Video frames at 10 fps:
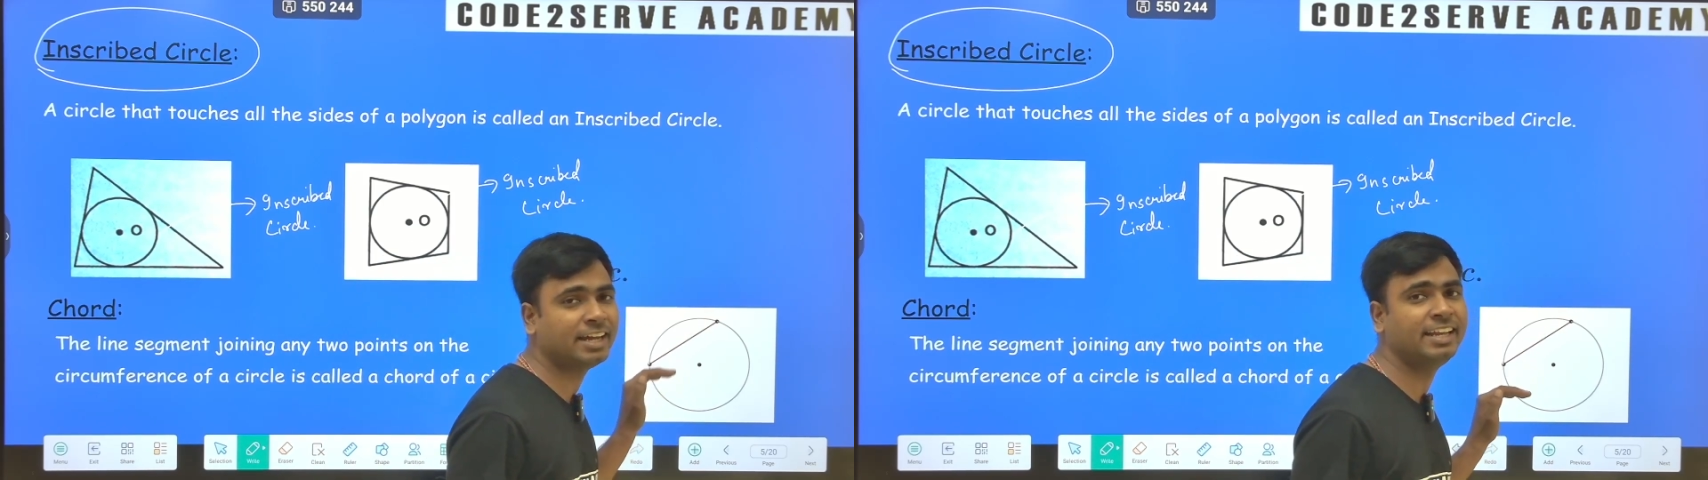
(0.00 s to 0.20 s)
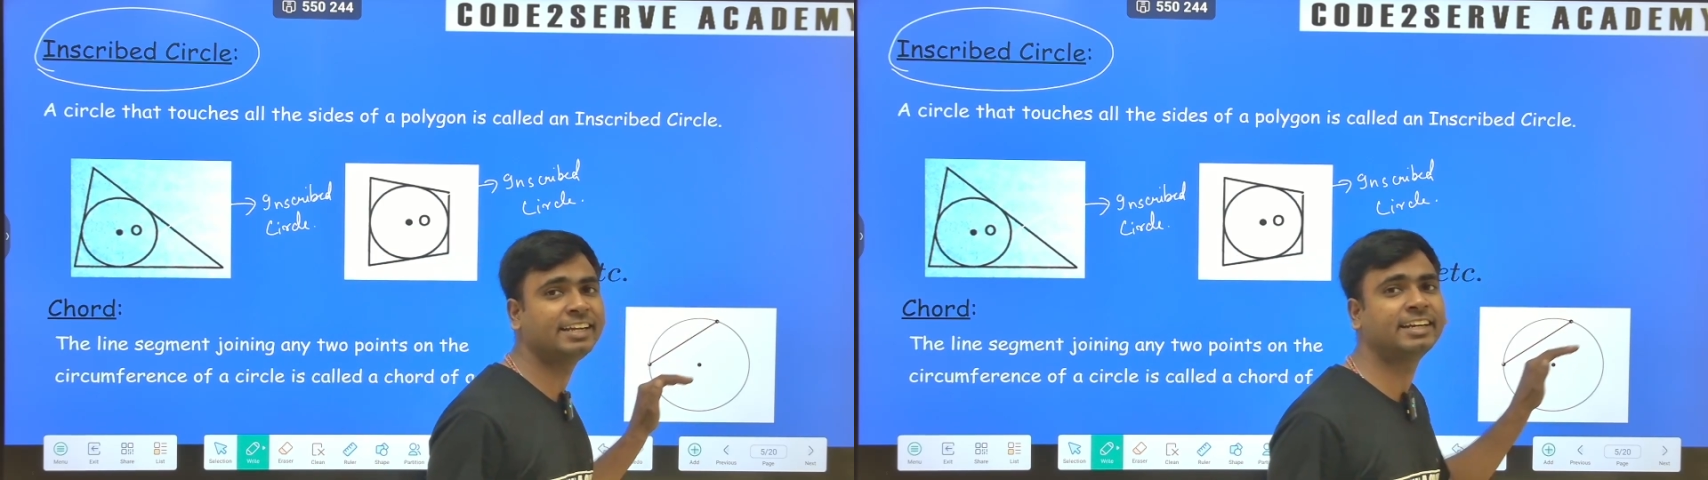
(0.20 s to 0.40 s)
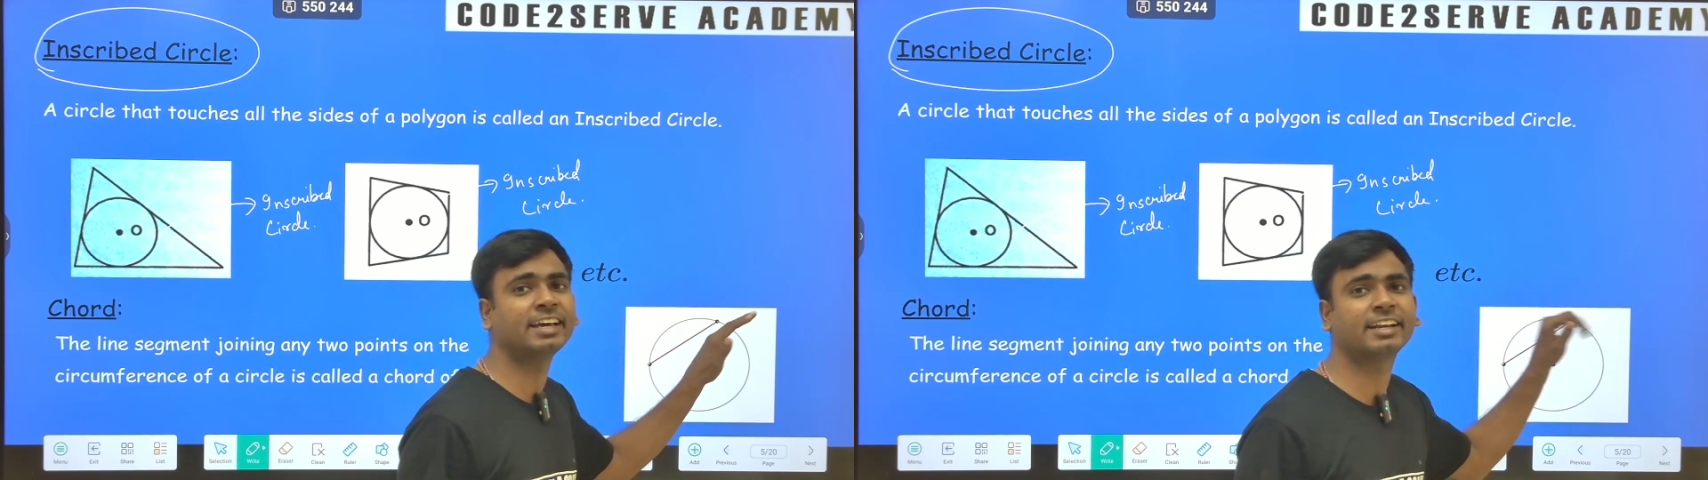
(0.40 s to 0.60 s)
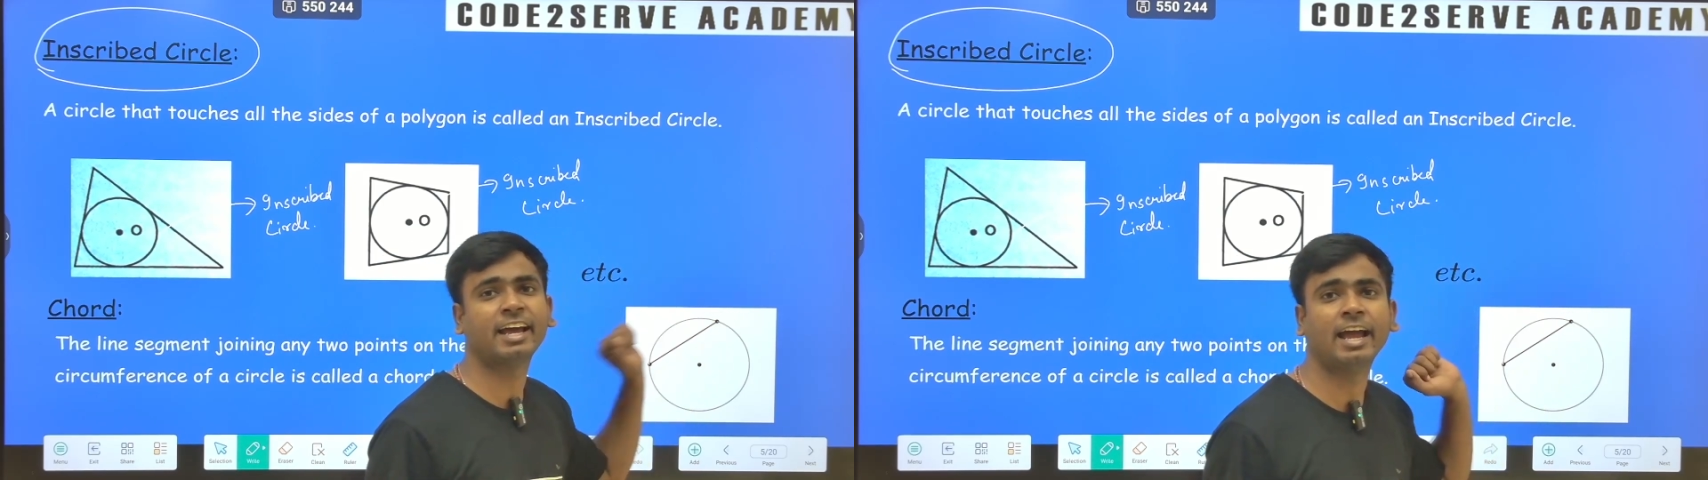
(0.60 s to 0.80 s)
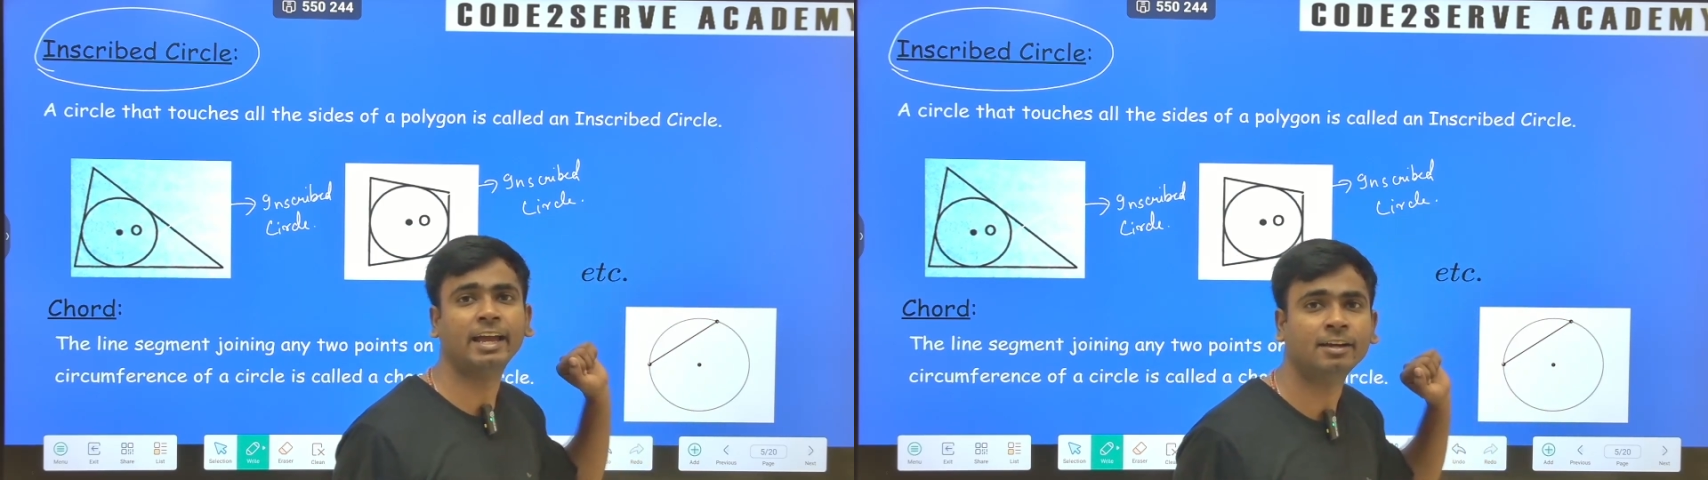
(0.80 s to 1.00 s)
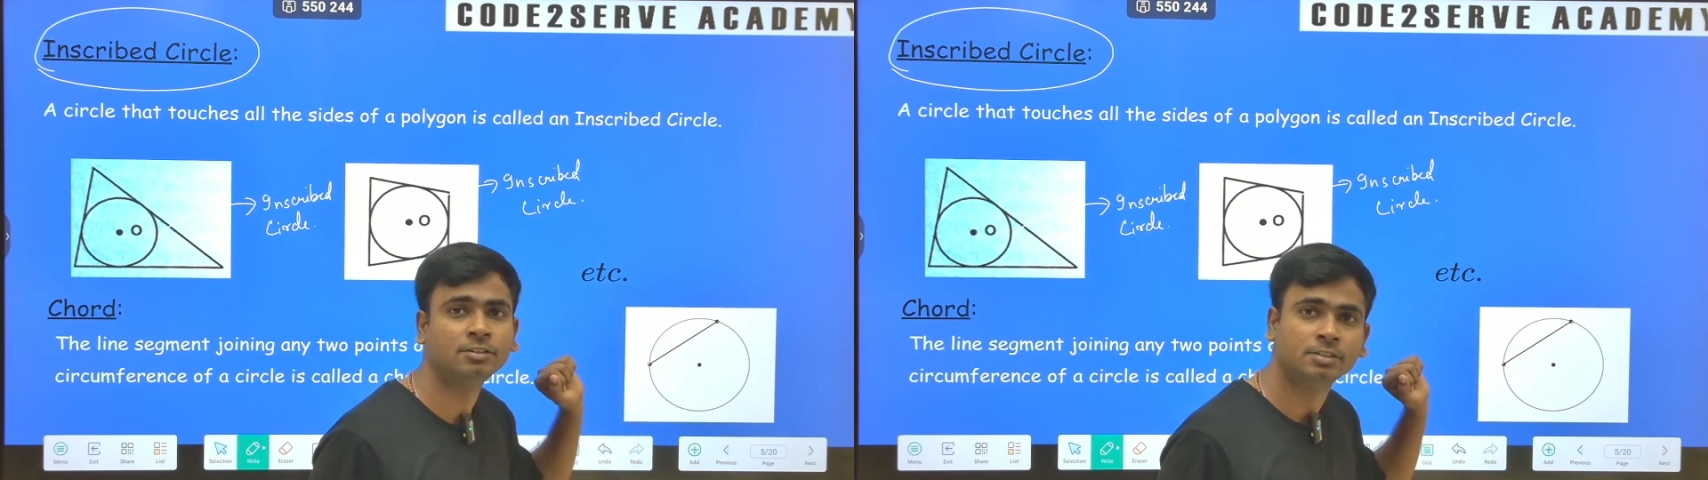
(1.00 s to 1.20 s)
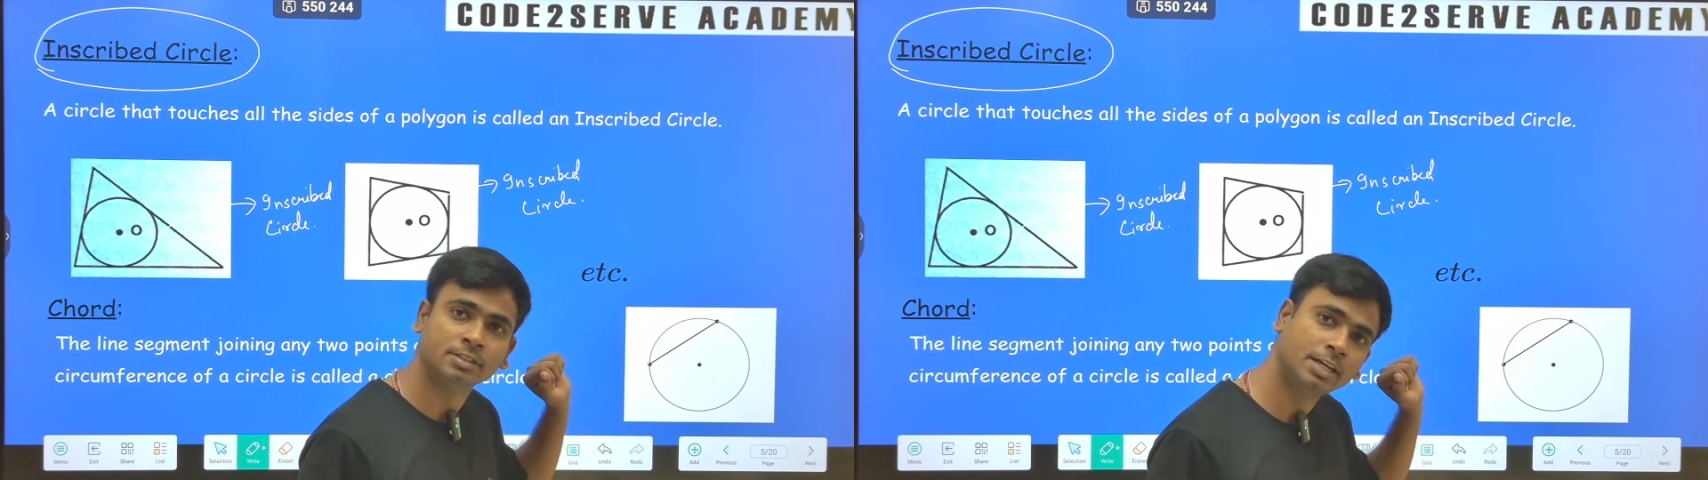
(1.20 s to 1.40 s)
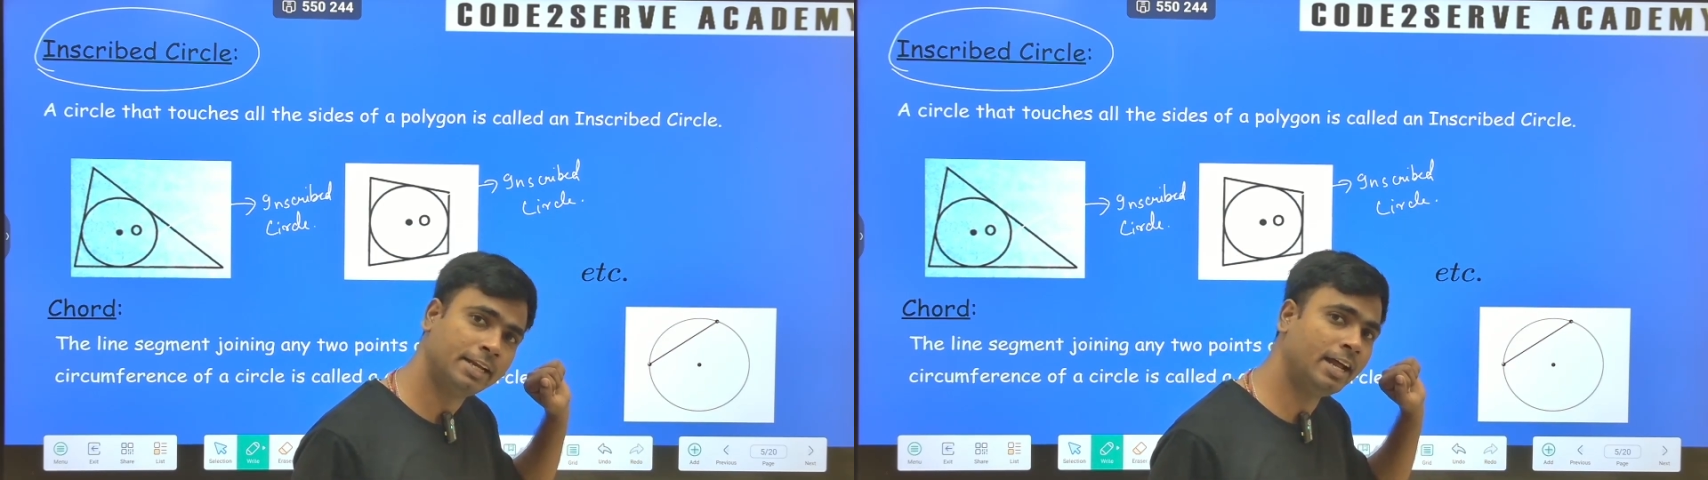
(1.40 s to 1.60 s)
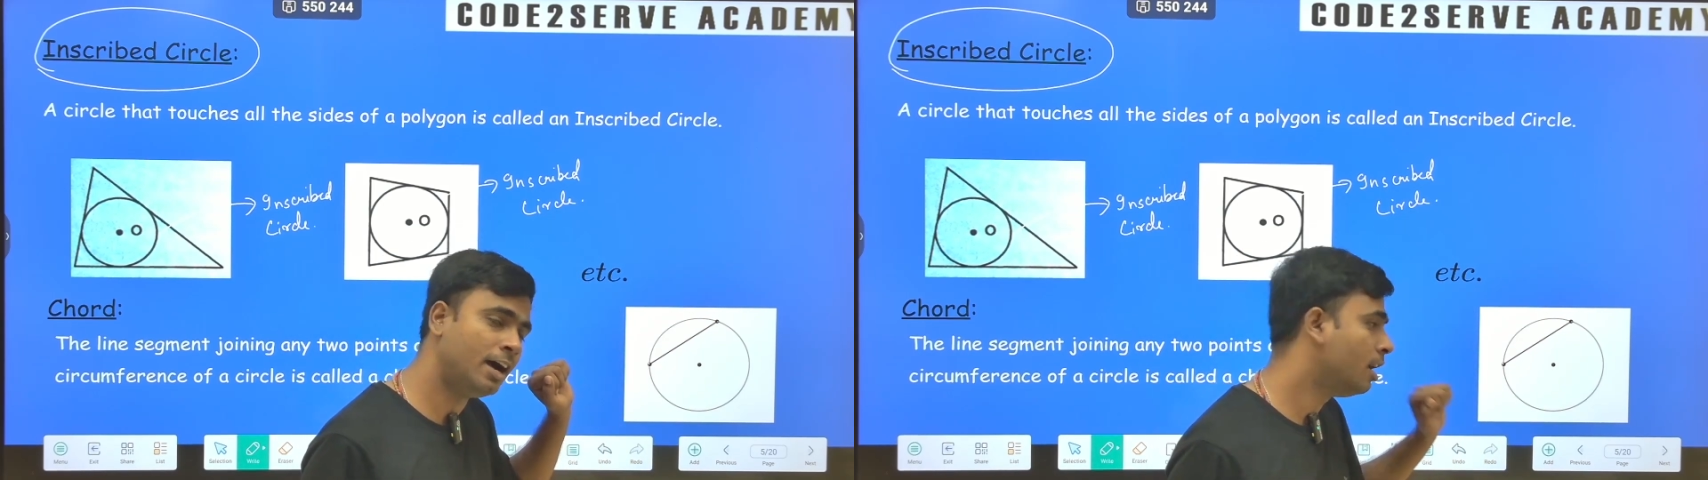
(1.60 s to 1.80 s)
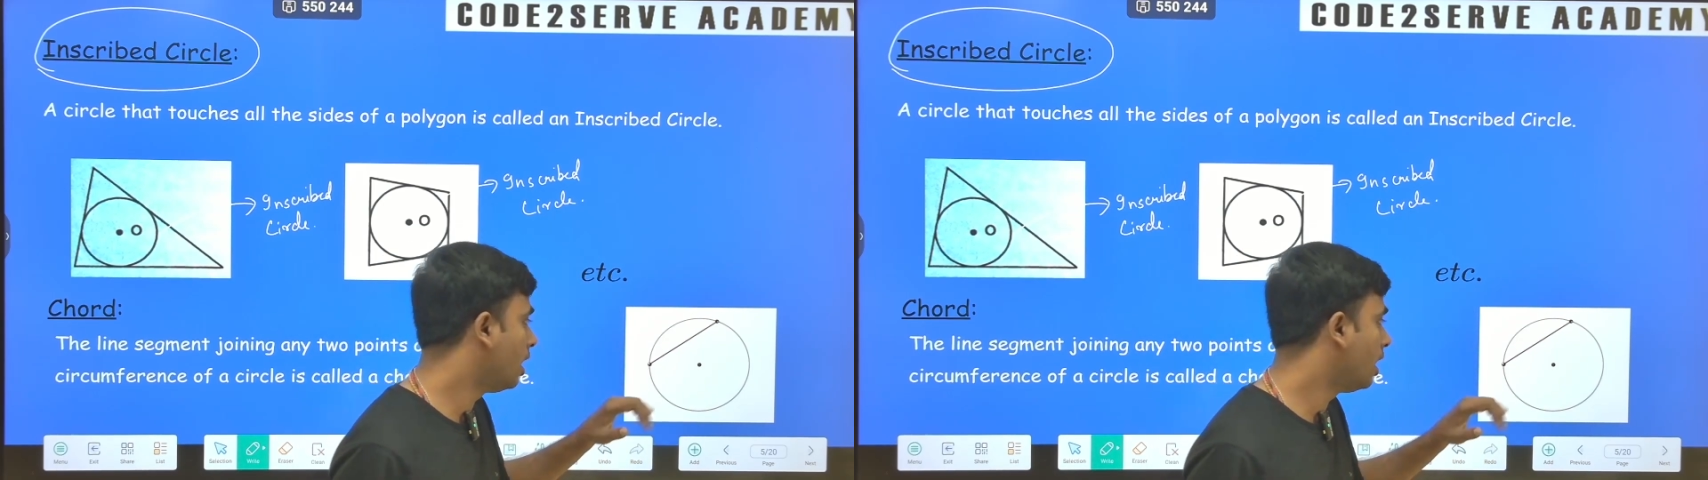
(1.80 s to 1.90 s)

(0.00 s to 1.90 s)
कनेक्ट कर रहा है है ना